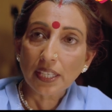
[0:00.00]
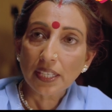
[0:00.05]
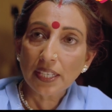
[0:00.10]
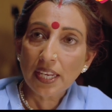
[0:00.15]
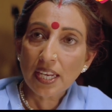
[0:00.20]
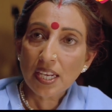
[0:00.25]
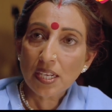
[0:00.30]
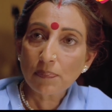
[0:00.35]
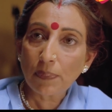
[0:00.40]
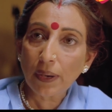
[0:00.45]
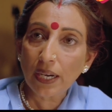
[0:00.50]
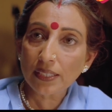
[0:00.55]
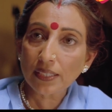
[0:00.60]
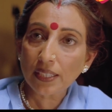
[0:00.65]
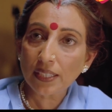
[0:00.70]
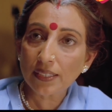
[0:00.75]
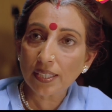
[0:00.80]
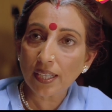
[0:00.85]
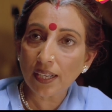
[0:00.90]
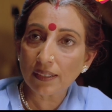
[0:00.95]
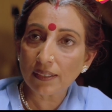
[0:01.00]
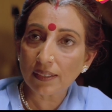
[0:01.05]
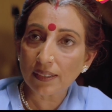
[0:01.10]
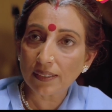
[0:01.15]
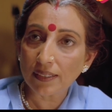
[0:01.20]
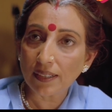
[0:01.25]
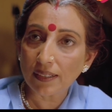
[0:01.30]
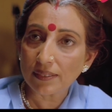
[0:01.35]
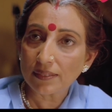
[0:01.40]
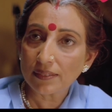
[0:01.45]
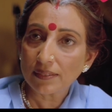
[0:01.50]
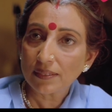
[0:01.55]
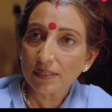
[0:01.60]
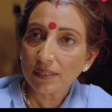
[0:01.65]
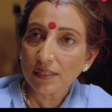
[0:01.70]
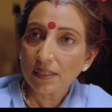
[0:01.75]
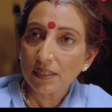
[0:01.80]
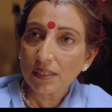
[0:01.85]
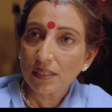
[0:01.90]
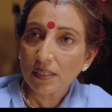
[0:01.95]
लेकिन एक बात का ध्यान रखना
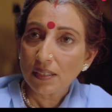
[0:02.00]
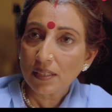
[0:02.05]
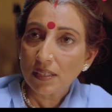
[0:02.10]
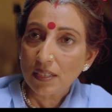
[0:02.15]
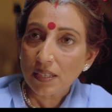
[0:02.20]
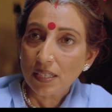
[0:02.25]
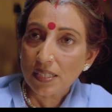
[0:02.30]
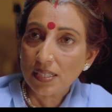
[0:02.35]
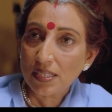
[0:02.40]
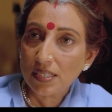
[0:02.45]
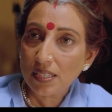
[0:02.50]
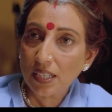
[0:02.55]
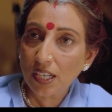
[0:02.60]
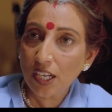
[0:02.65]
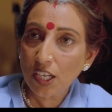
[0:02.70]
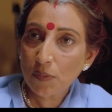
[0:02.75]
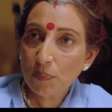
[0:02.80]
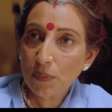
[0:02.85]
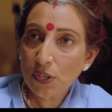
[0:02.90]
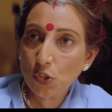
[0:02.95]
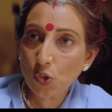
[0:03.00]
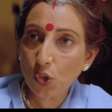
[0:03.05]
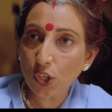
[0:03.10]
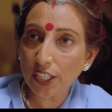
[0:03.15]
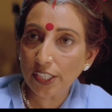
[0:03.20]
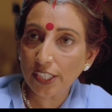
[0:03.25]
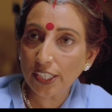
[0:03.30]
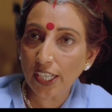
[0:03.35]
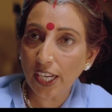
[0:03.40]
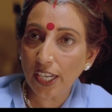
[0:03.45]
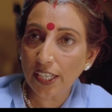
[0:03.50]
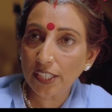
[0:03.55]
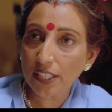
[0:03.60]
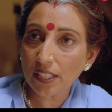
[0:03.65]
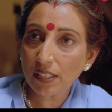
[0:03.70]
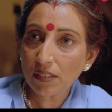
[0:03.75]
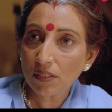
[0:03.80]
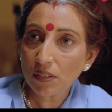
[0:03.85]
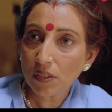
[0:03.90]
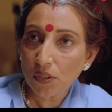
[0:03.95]
इस घर में जो लड़की
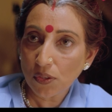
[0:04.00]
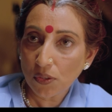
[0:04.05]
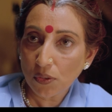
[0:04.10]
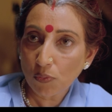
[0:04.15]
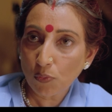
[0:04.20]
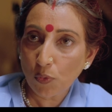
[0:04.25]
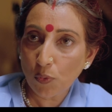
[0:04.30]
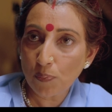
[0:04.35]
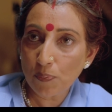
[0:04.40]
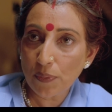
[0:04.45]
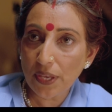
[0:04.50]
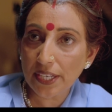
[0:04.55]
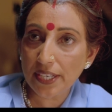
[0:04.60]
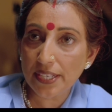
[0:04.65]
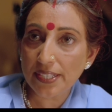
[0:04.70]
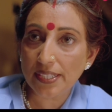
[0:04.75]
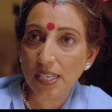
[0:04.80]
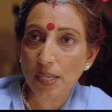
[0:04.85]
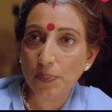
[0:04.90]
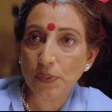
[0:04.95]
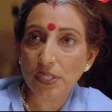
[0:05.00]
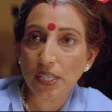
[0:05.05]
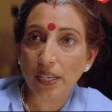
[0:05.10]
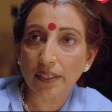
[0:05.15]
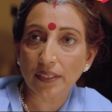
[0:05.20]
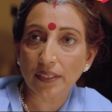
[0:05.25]
आएगी वो मेरे हिसाब से